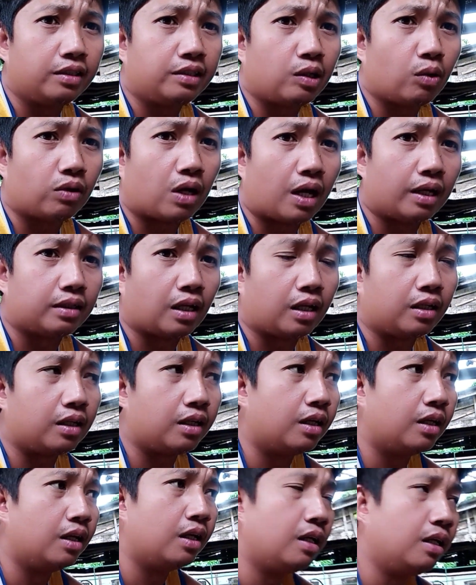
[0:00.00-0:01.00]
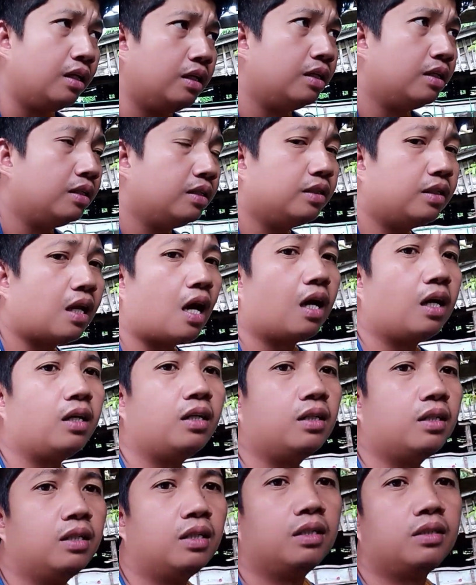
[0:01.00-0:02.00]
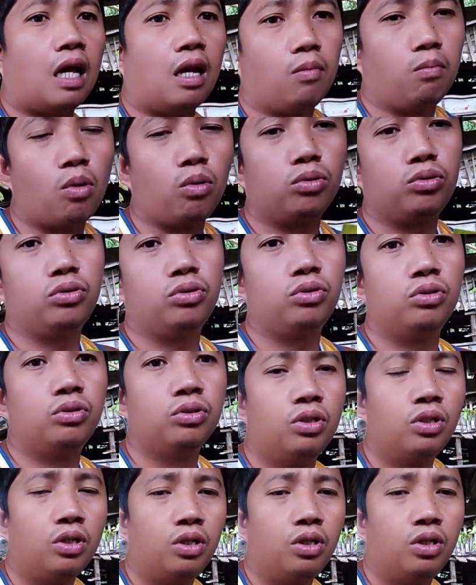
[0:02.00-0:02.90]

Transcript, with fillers: sisiyo natin ng talbos.